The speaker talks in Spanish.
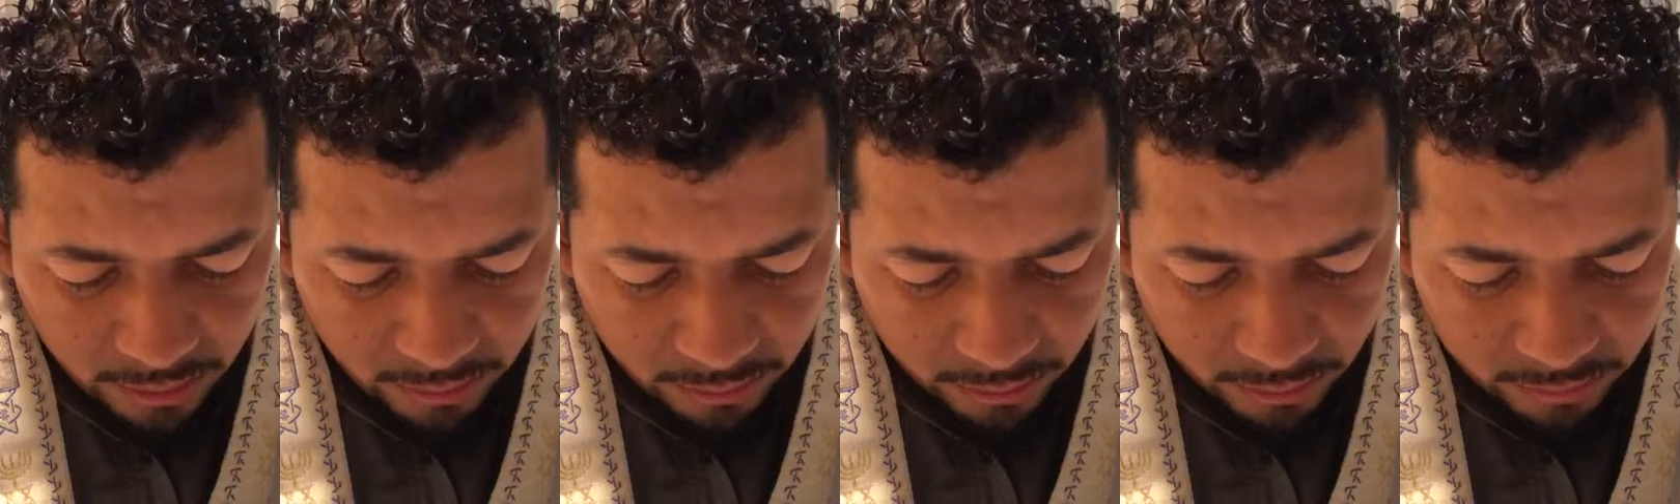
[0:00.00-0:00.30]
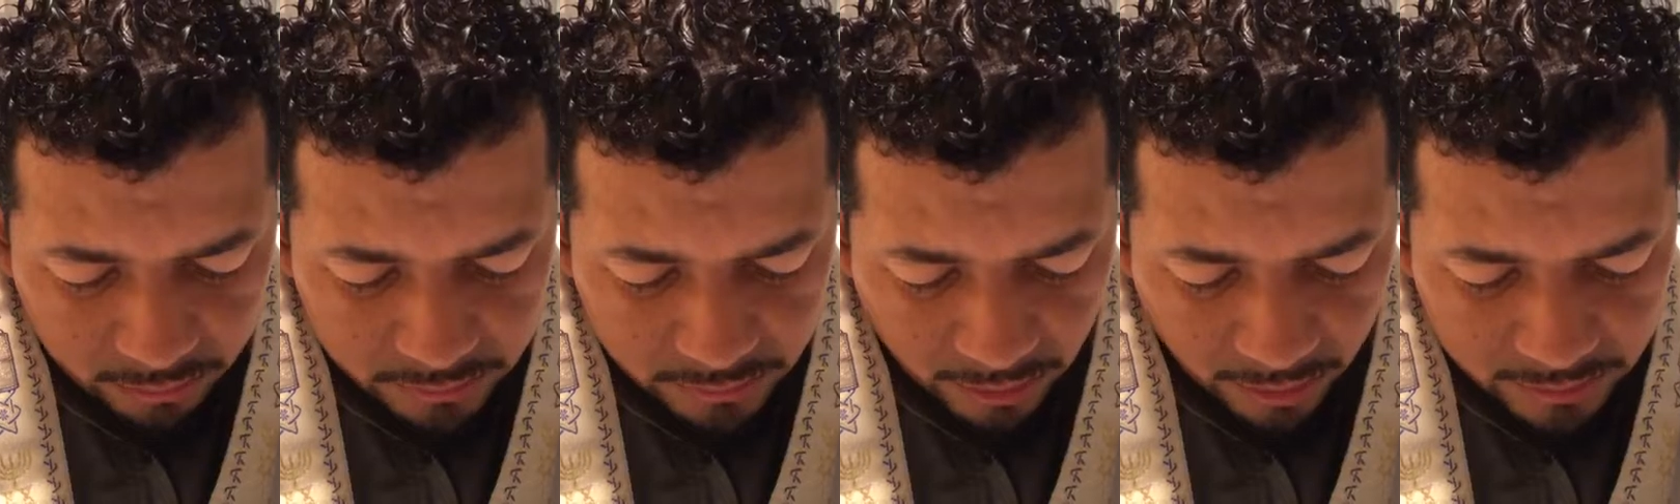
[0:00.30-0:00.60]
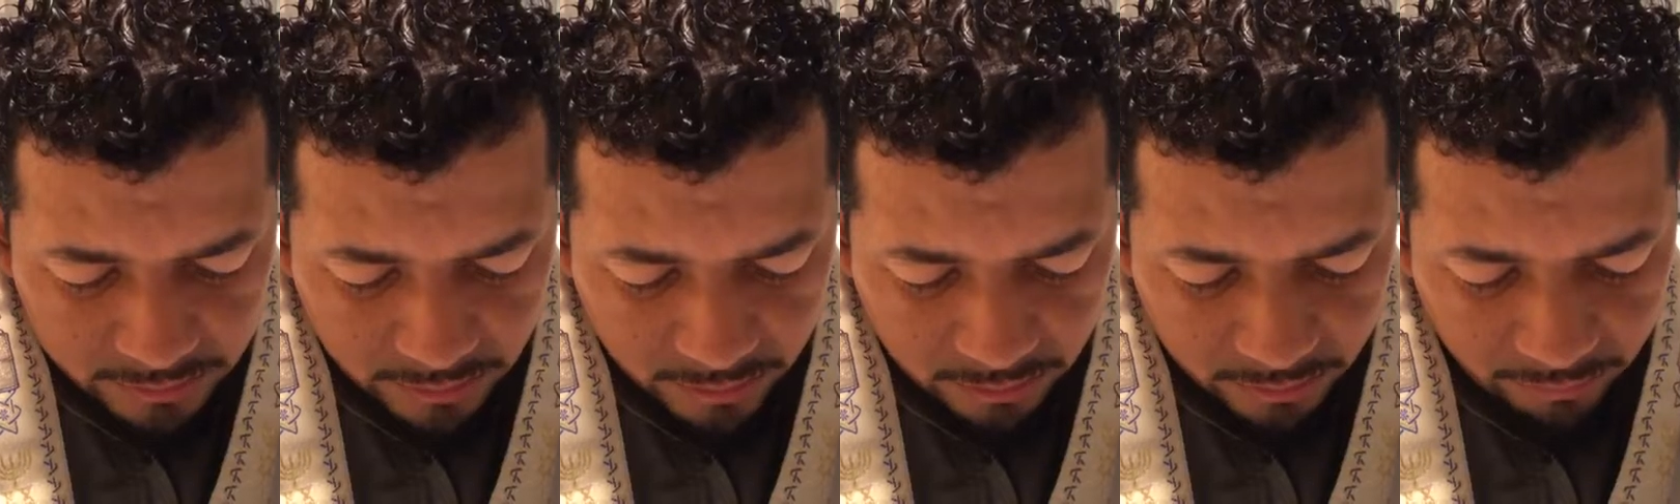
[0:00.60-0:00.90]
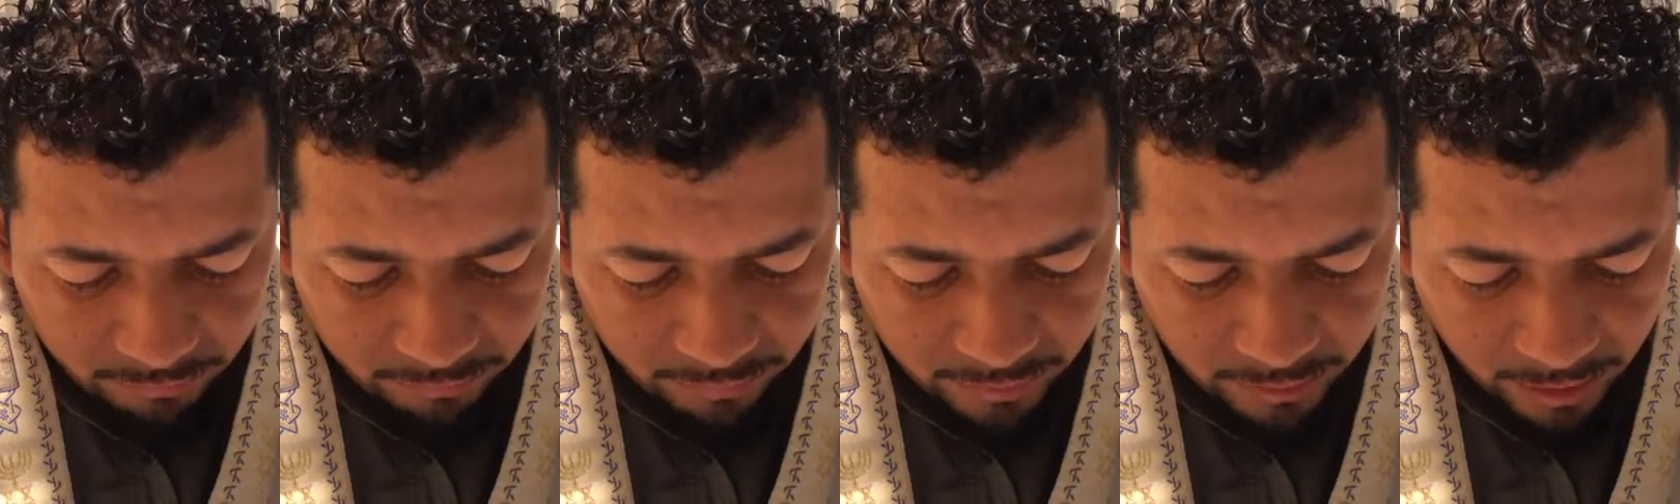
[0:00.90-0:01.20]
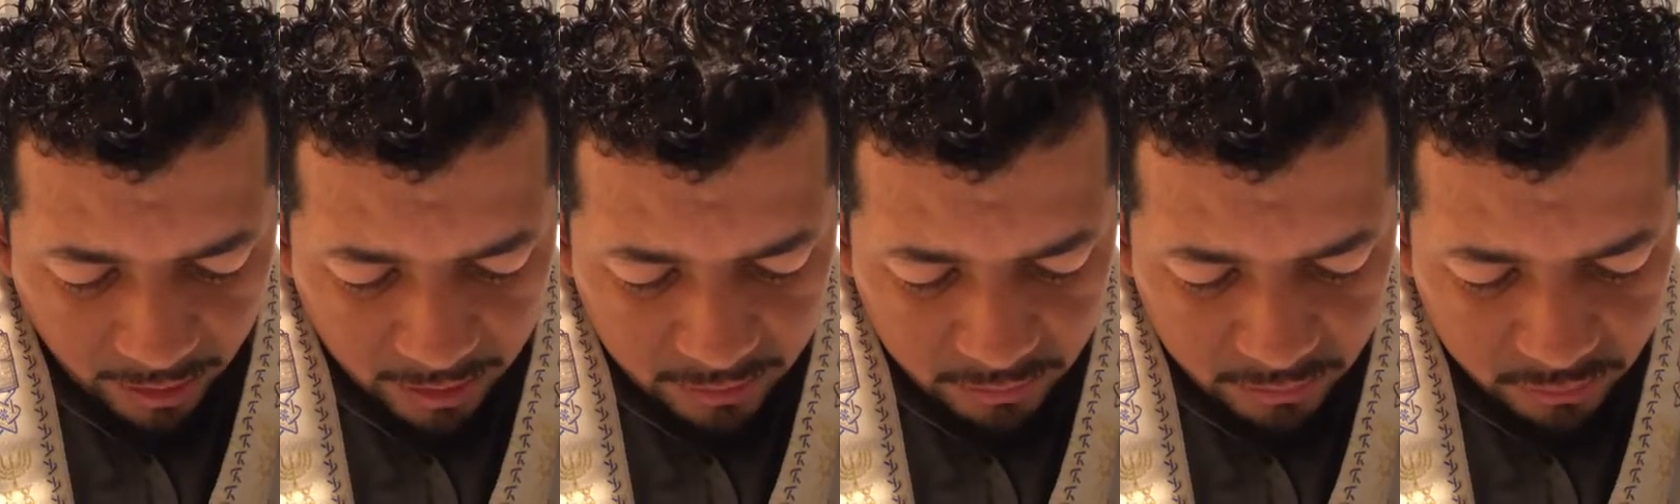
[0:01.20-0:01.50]
que nos ha
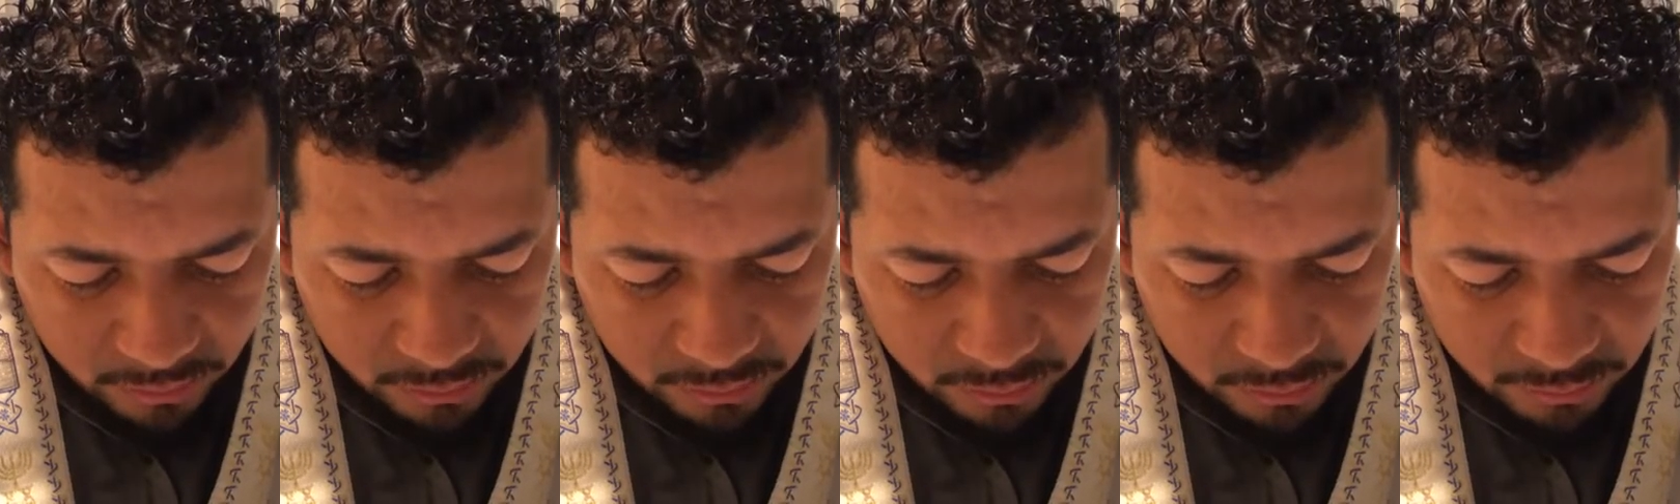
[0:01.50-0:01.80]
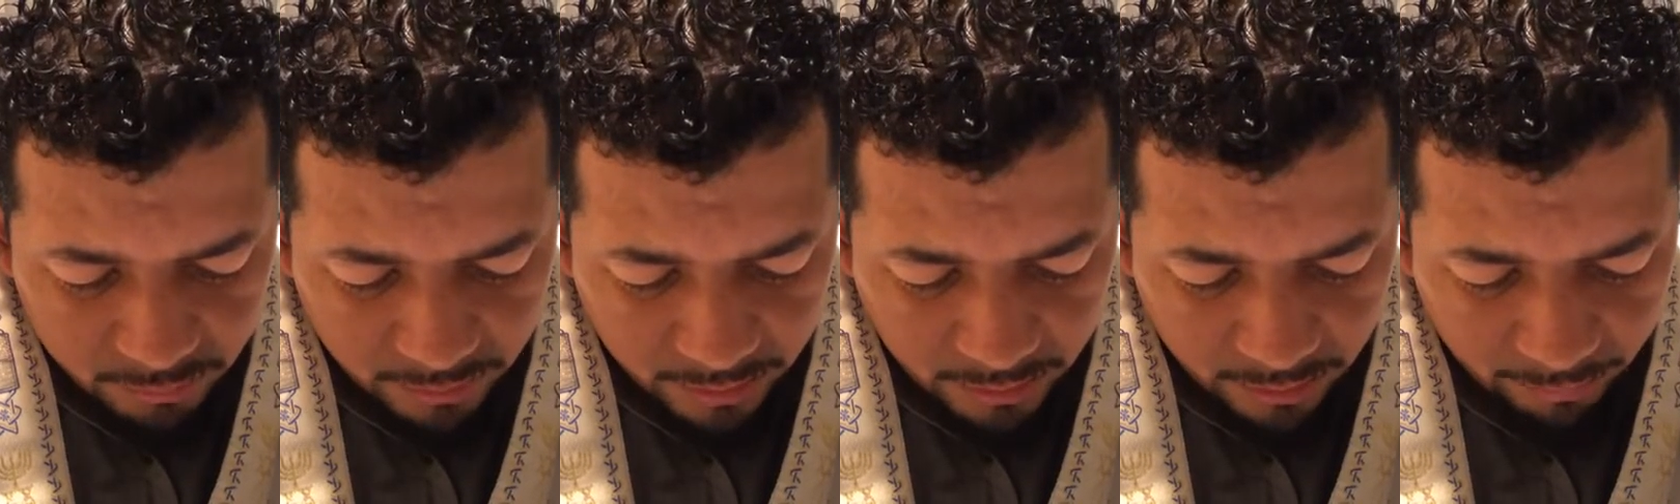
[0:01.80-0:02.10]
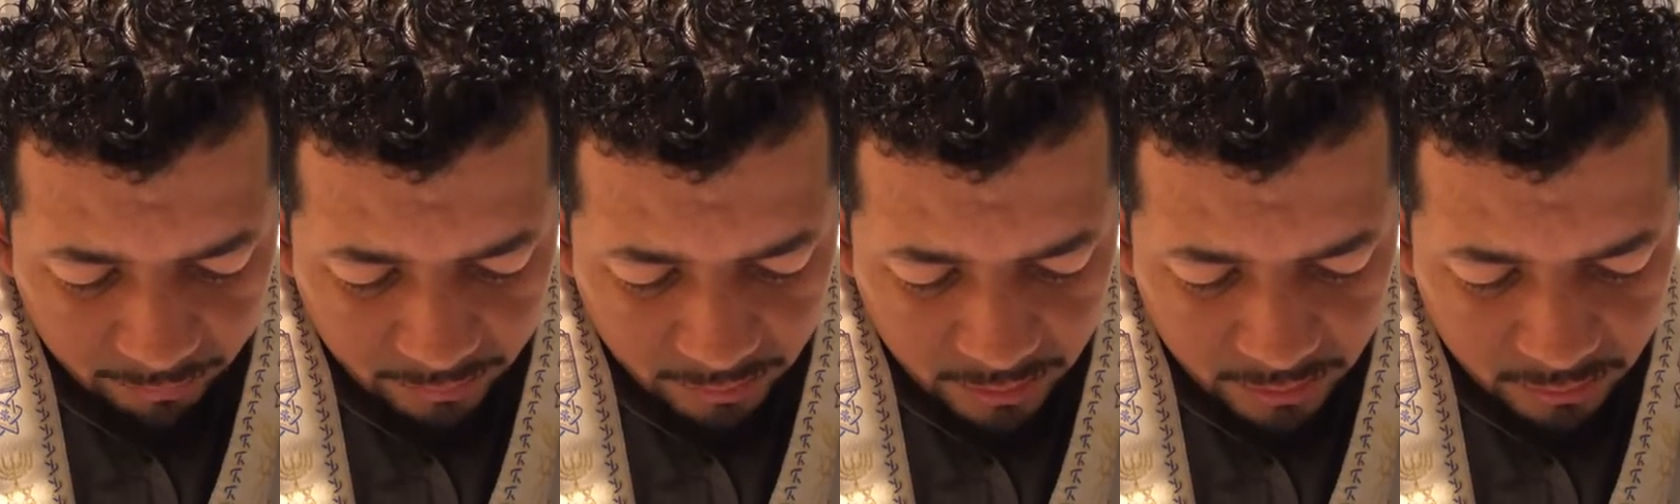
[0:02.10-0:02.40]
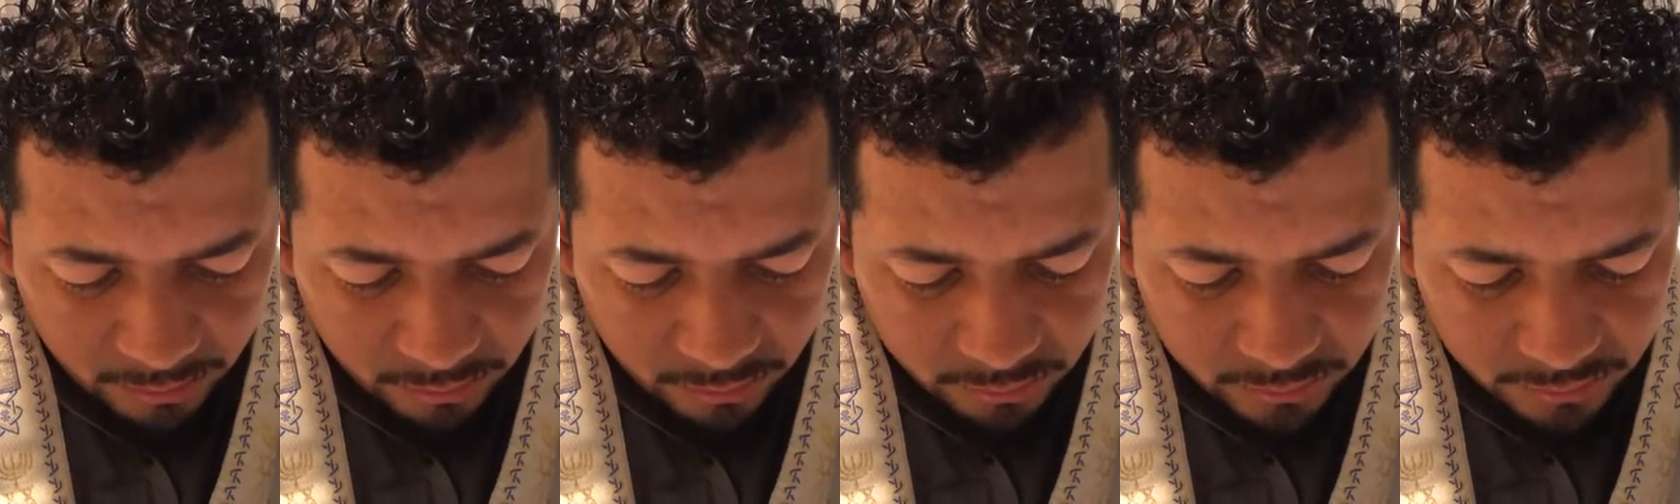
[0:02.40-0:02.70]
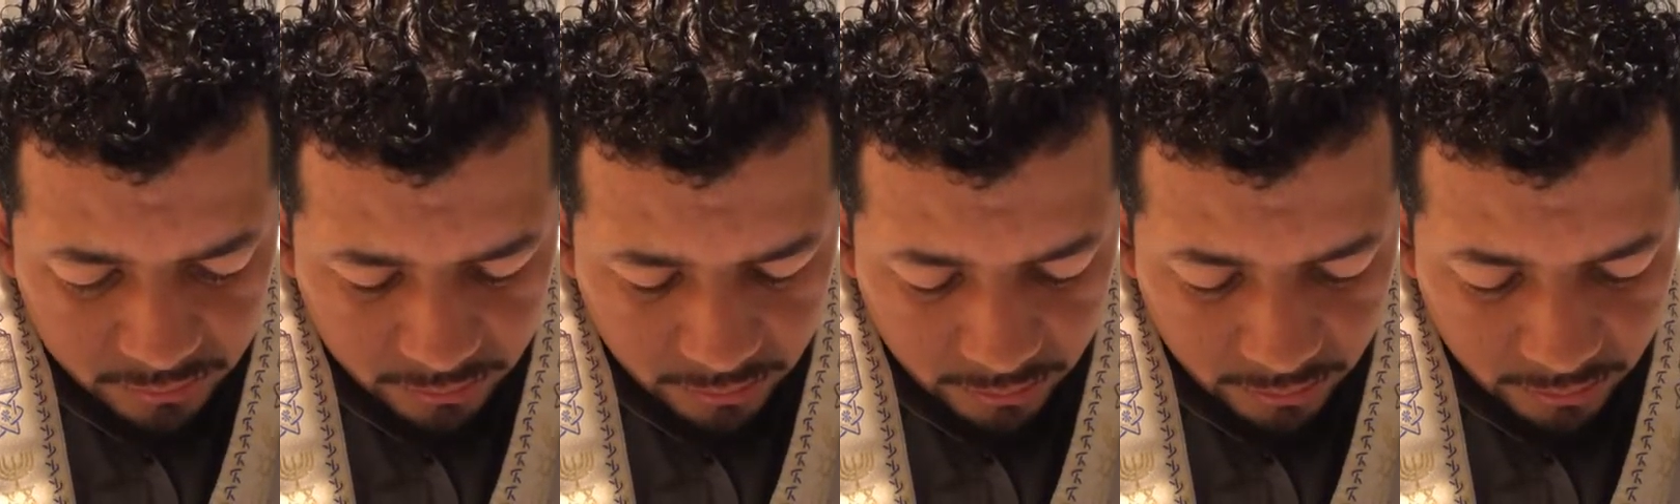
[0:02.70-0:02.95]
santificado con sus mandamientos